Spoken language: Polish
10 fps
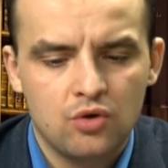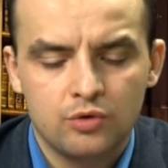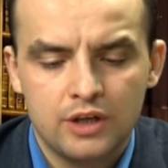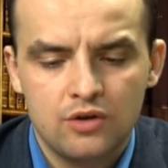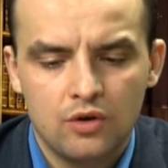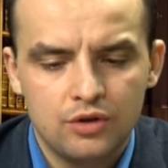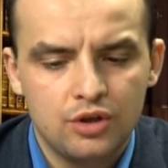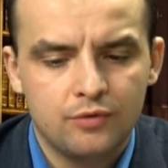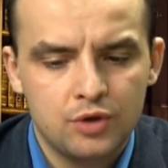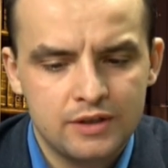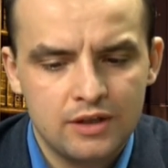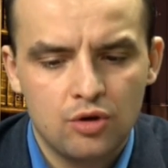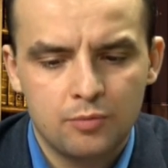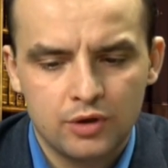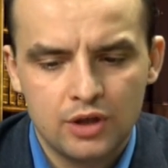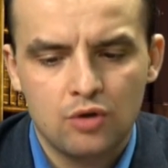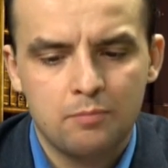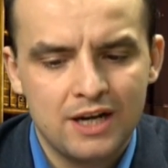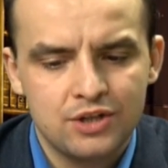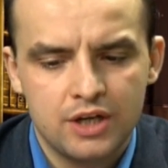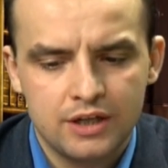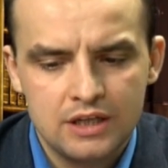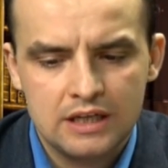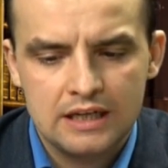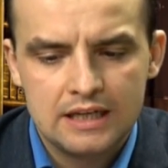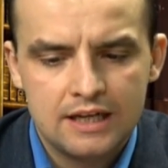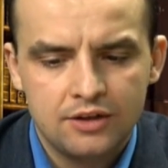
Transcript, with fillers: lutego i 25 października